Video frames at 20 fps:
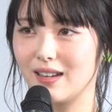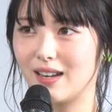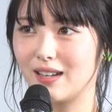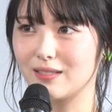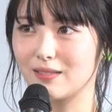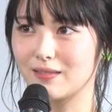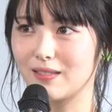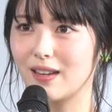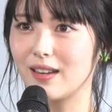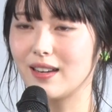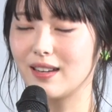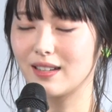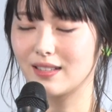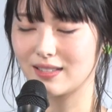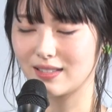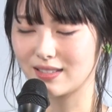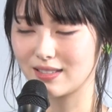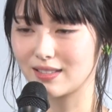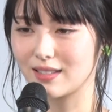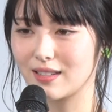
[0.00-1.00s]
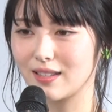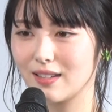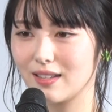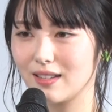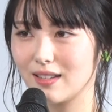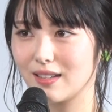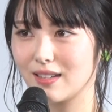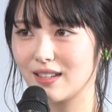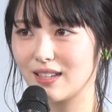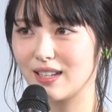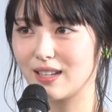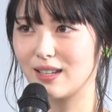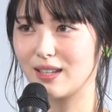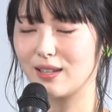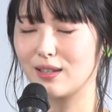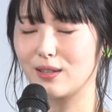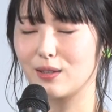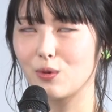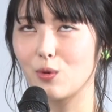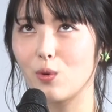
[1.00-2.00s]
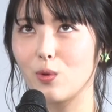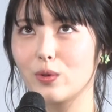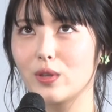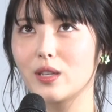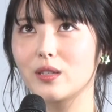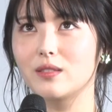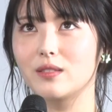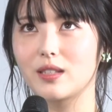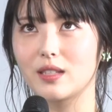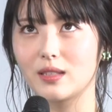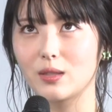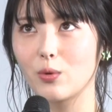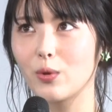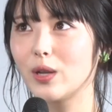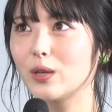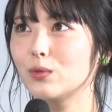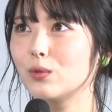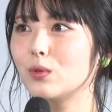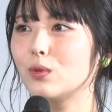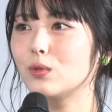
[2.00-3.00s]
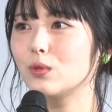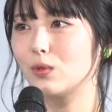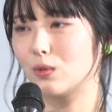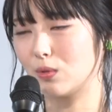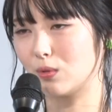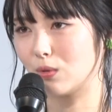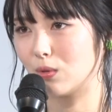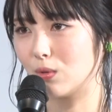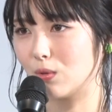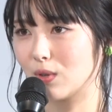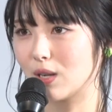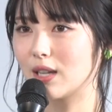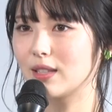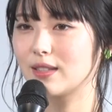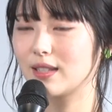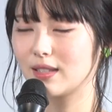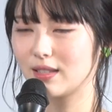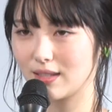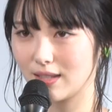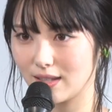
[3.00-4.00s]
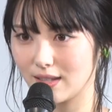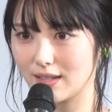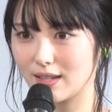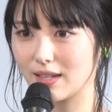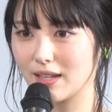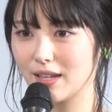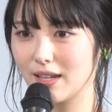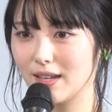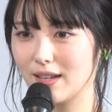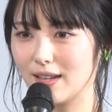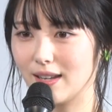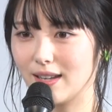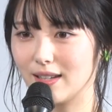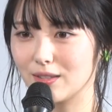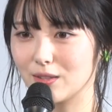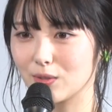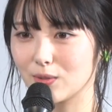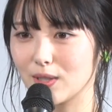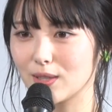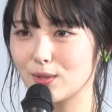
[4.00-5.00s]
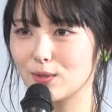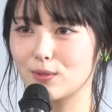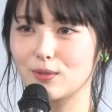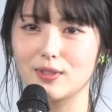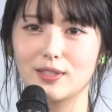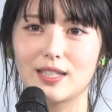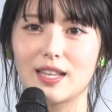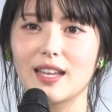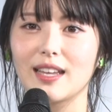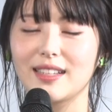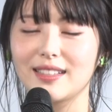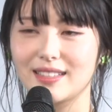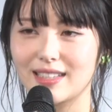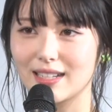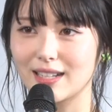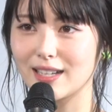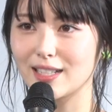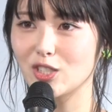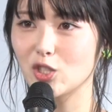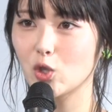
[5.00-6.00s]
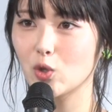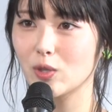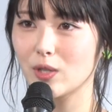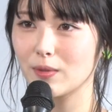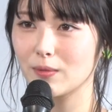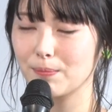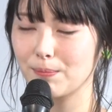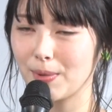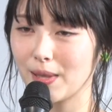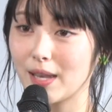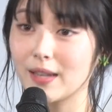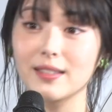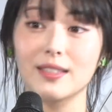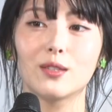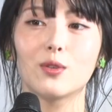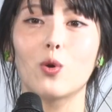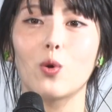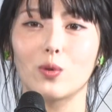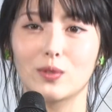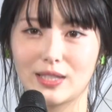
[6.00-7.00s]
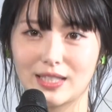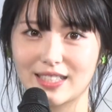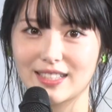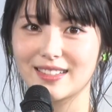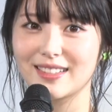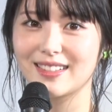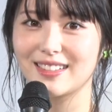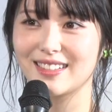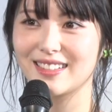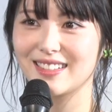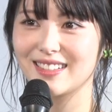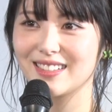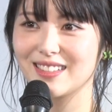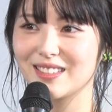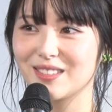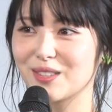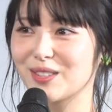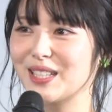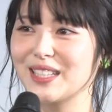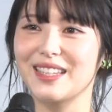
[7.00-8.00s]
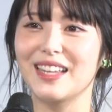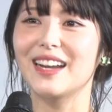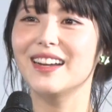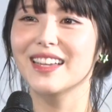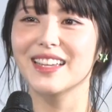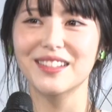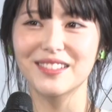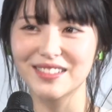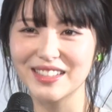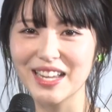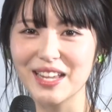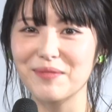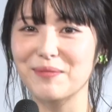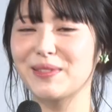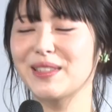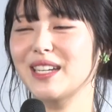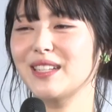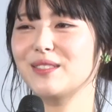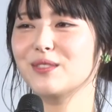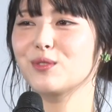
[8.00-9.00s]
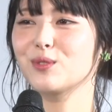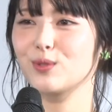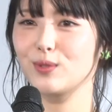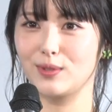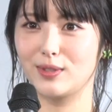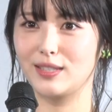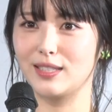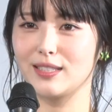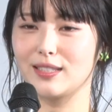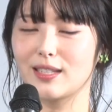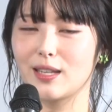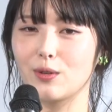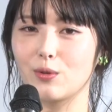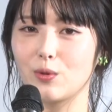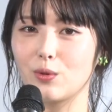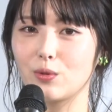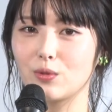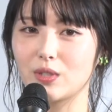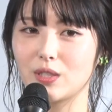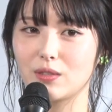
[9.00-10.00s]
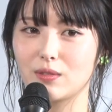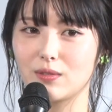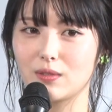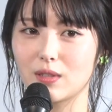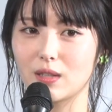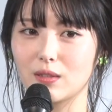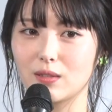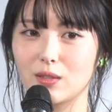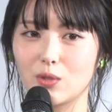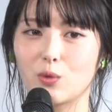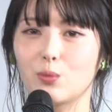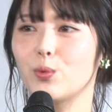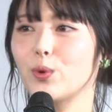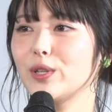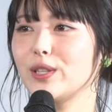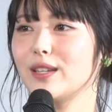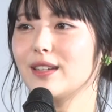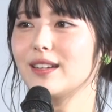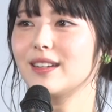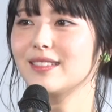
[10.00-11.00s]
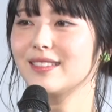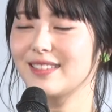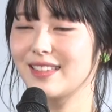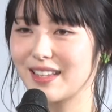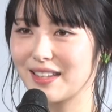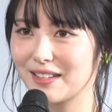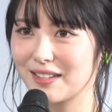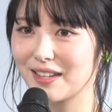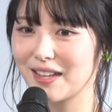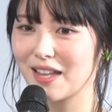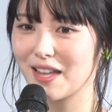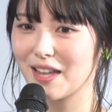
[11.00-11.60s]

あの母に、えー、大きくなった親孝行を兼ねてあの家族全員でカシオペア紀行に乗せてあげるねみたいなことを小さい頃に言ったっていう思い出があって、